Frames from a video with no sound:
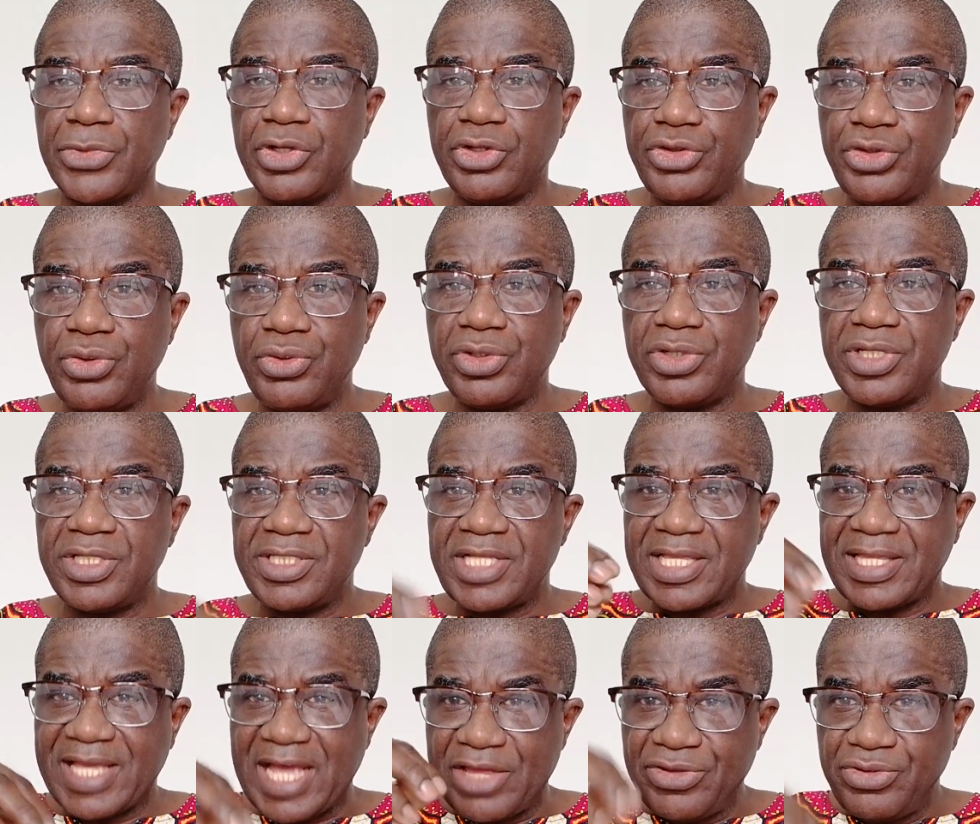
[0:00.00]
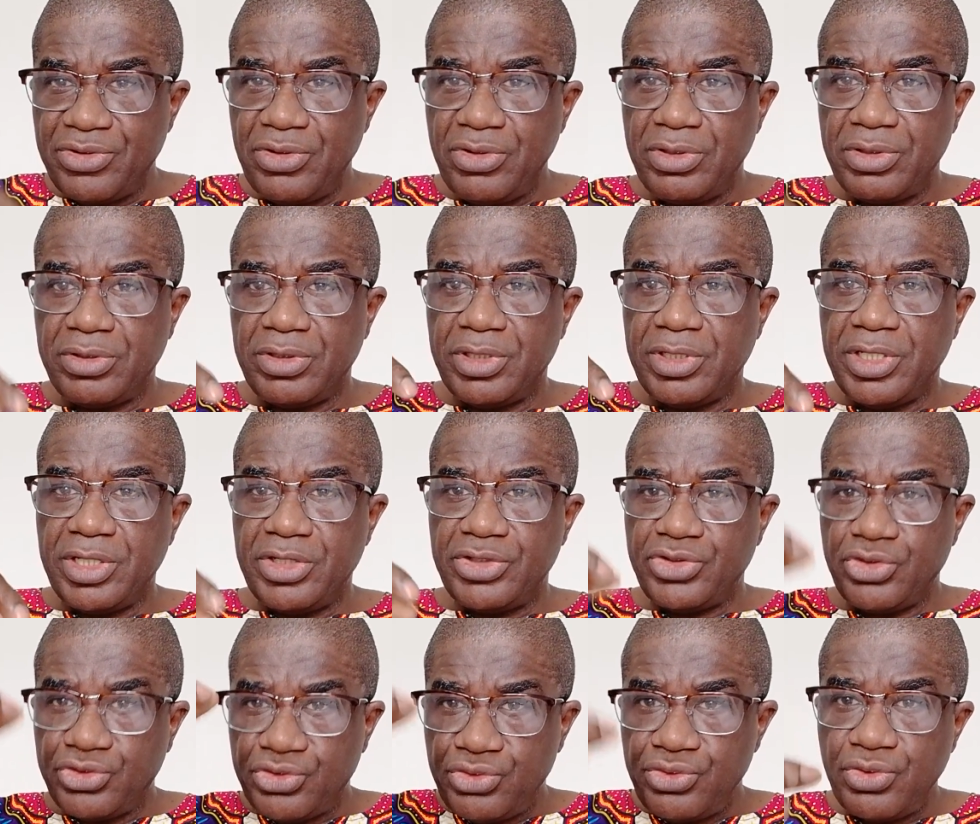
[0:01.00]
Donc cette canule
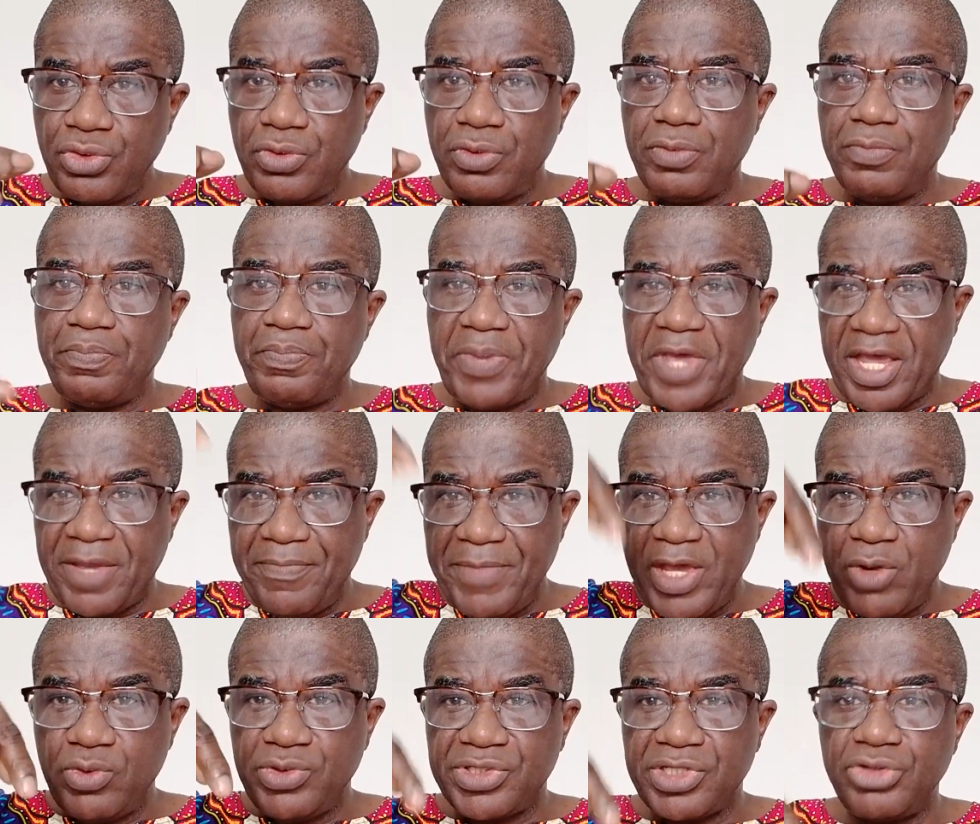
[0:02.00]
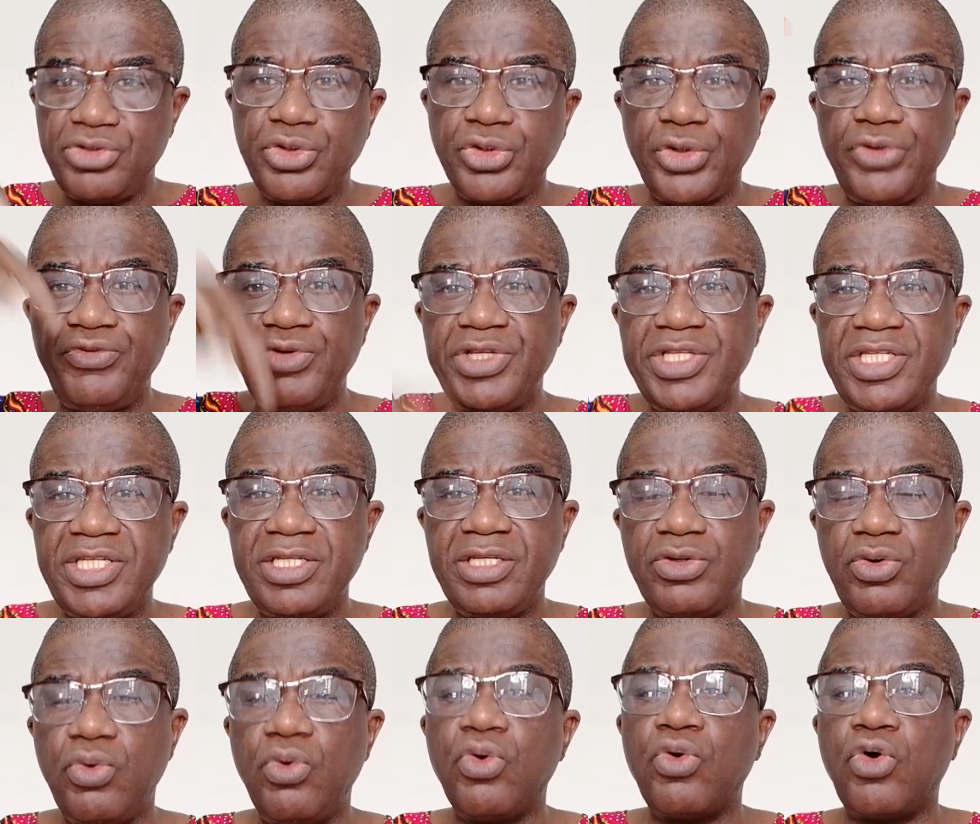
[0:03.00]
ce tuyau permet au sang de revenir
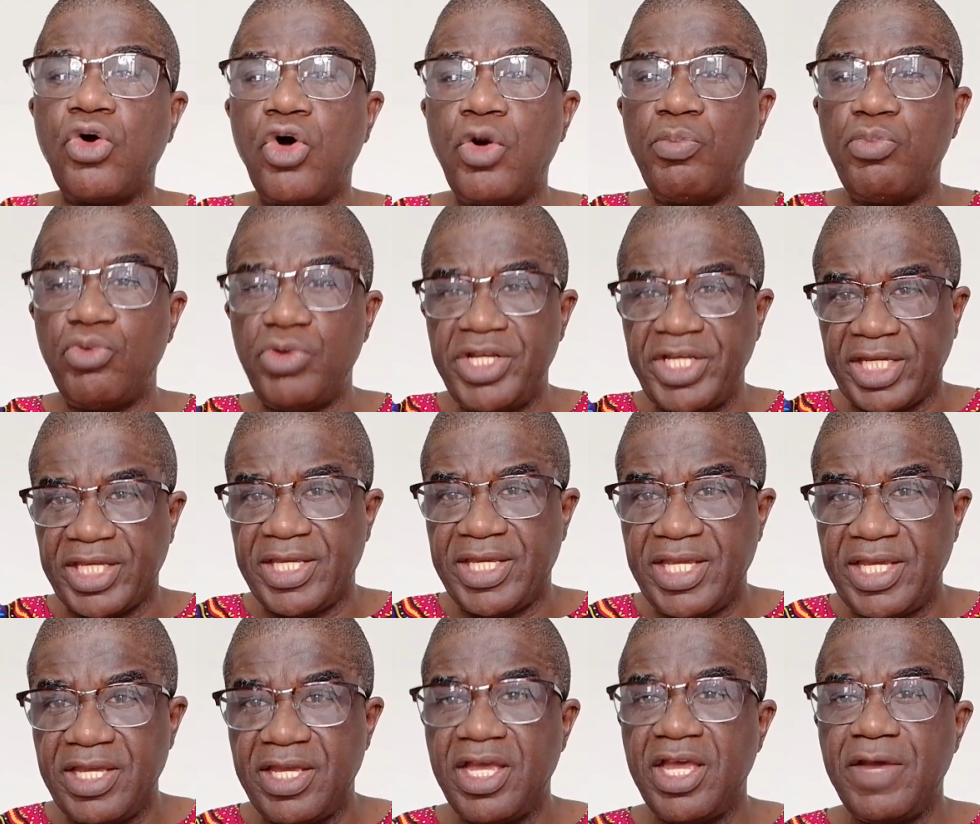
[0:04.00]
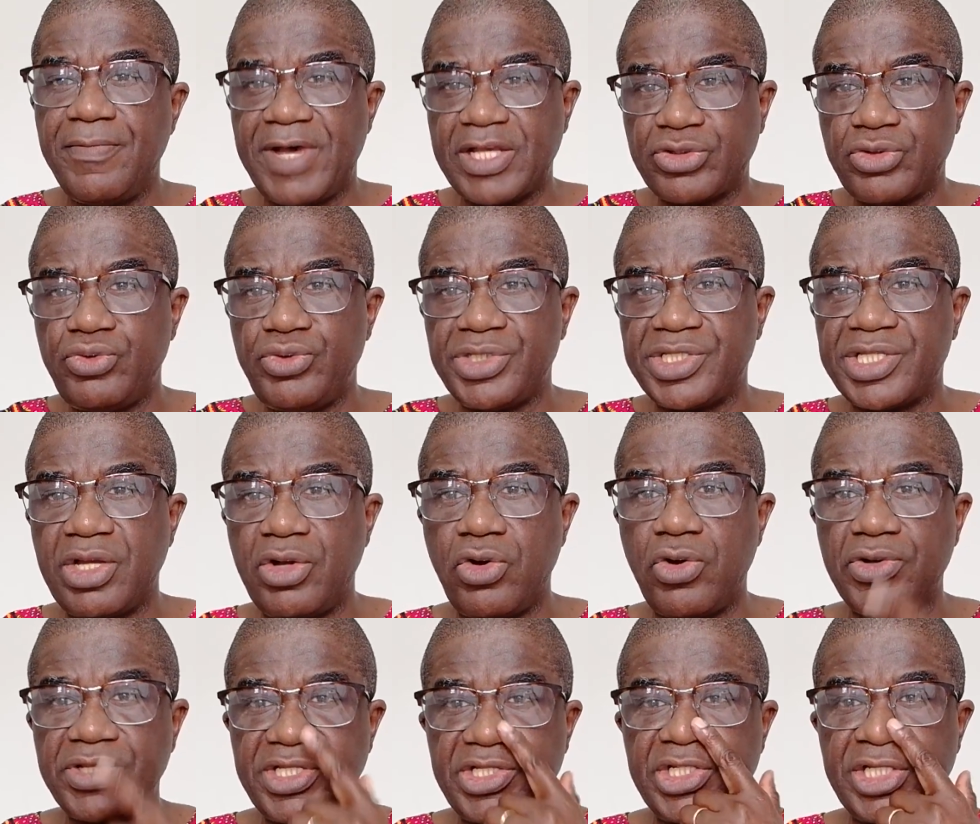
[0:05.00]
au corps pour l'irriguer parce que le sang
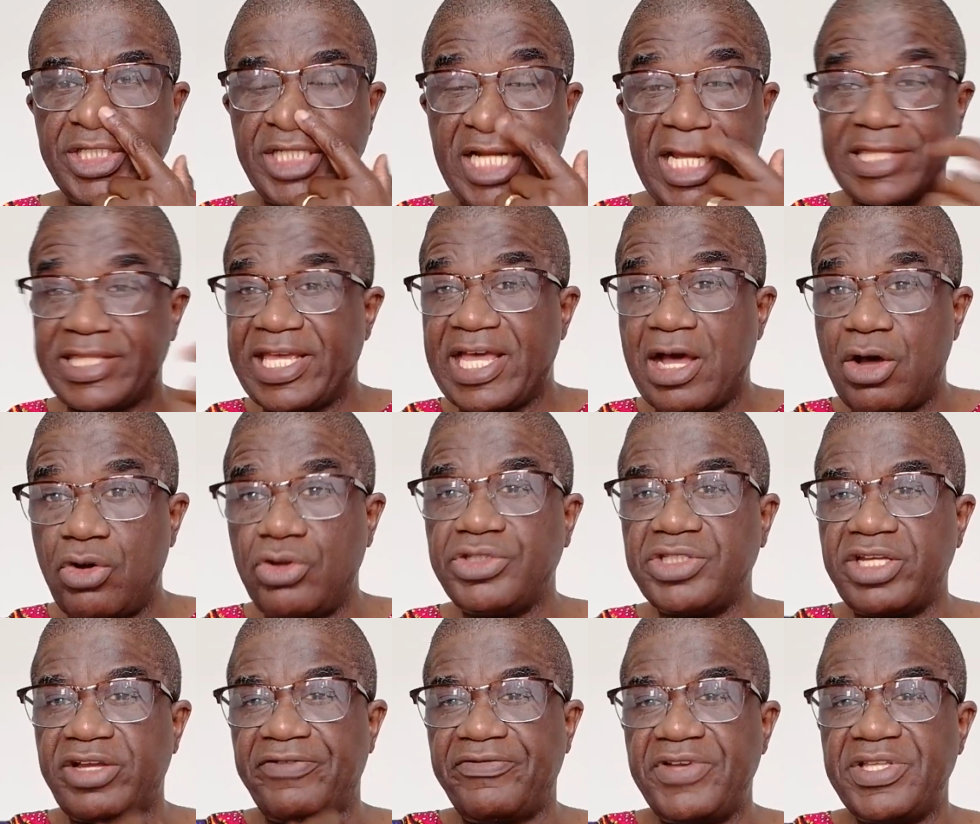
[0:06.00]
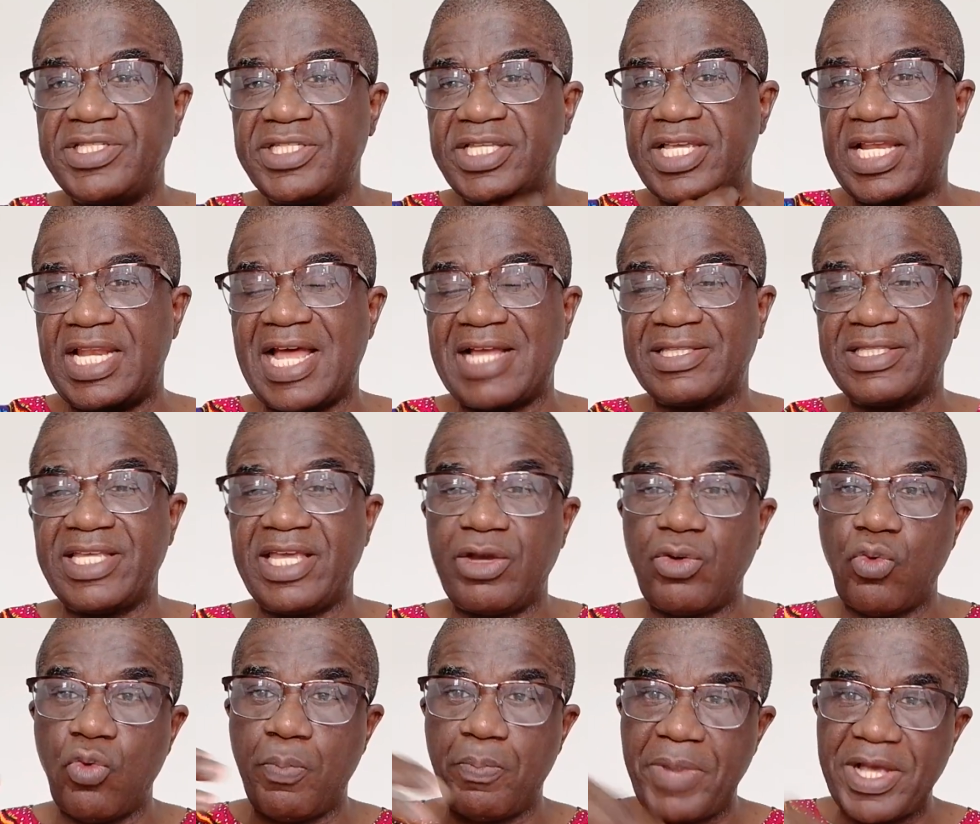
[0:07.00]
oxygéné, l'artère aorte, en fait, c'est l'artère
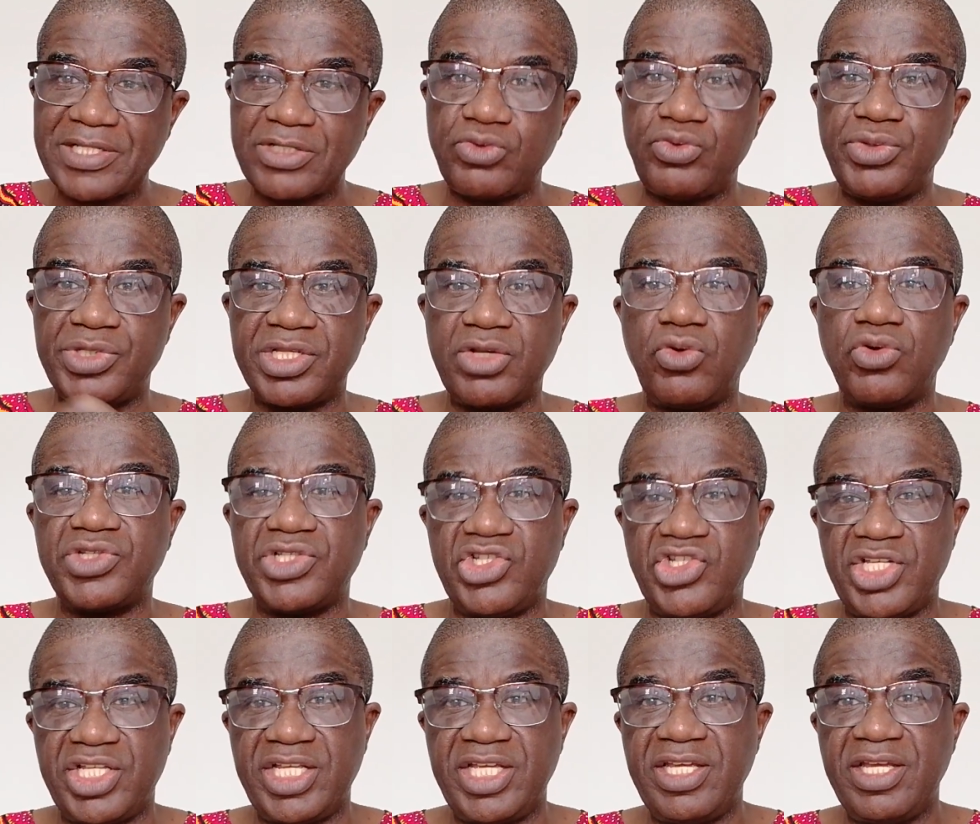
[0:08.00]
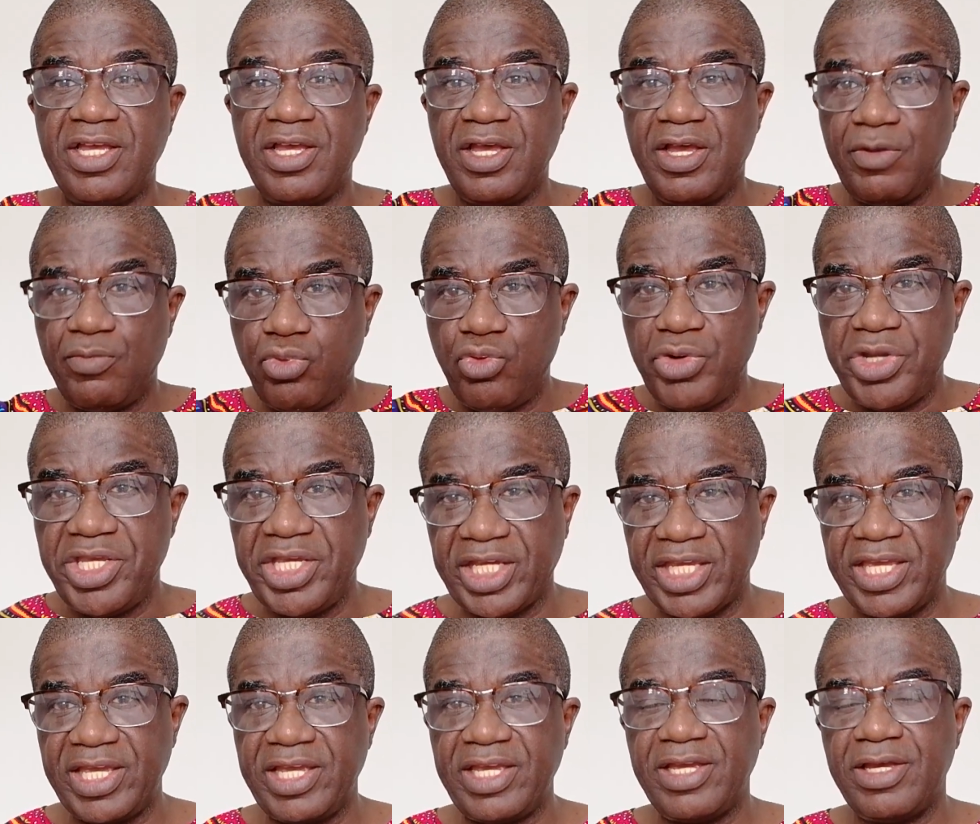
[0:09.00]
où passe le sang oxygéné pour
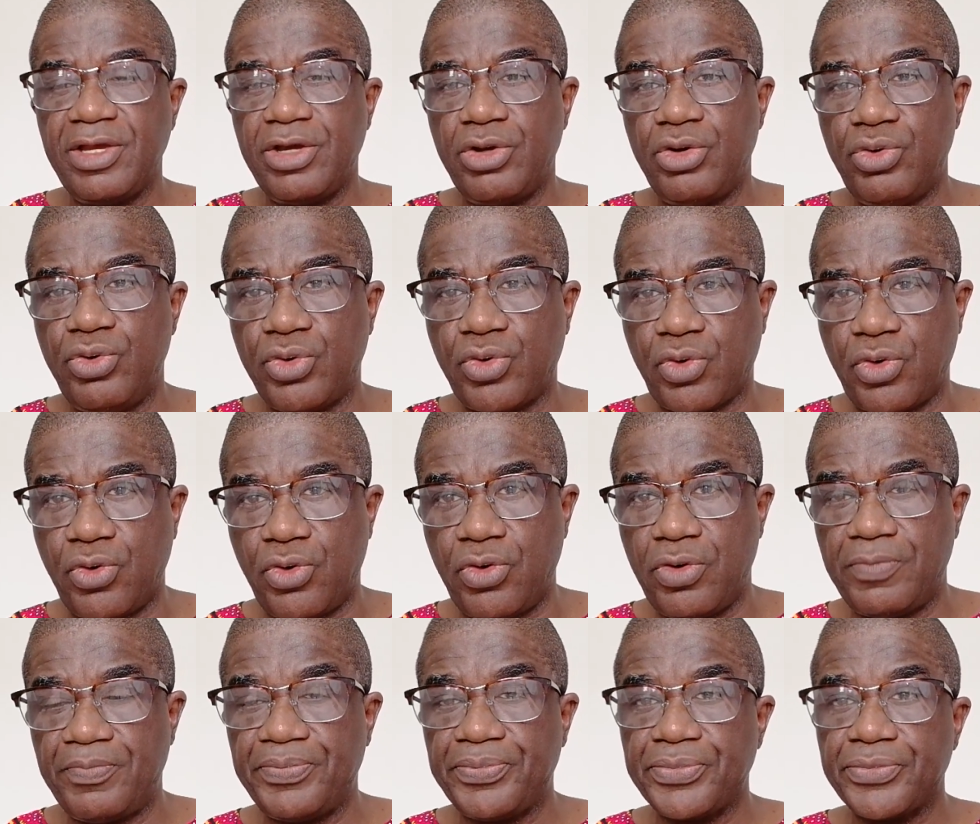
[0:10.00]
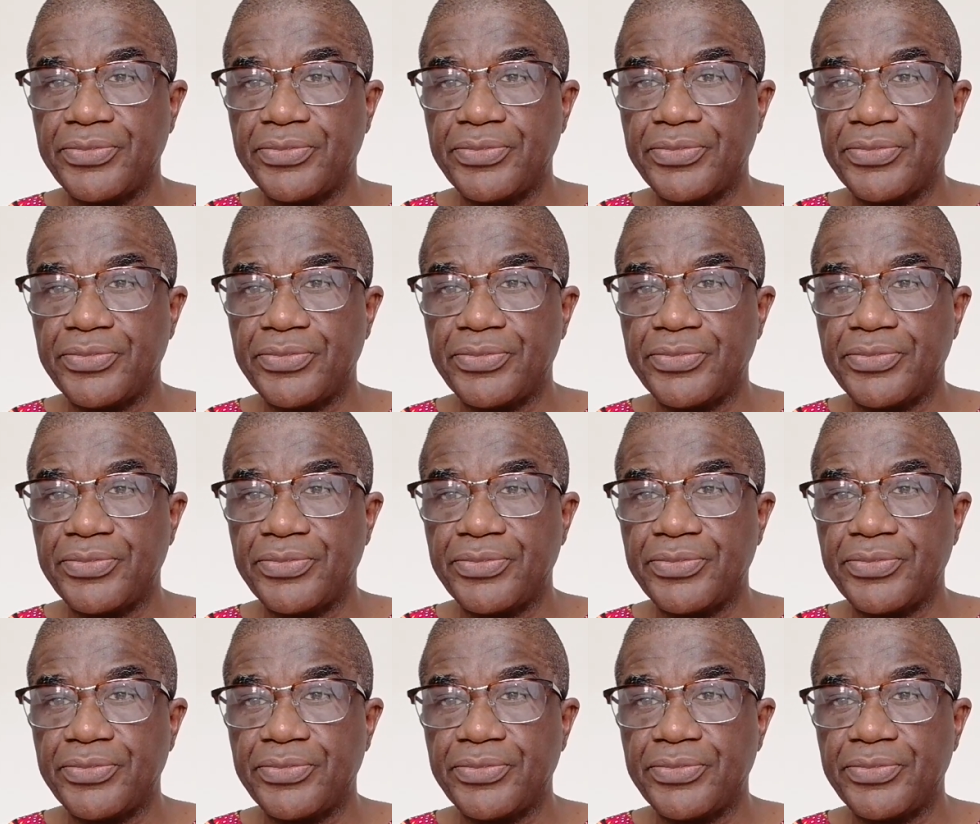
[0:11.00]
irriguer le corps.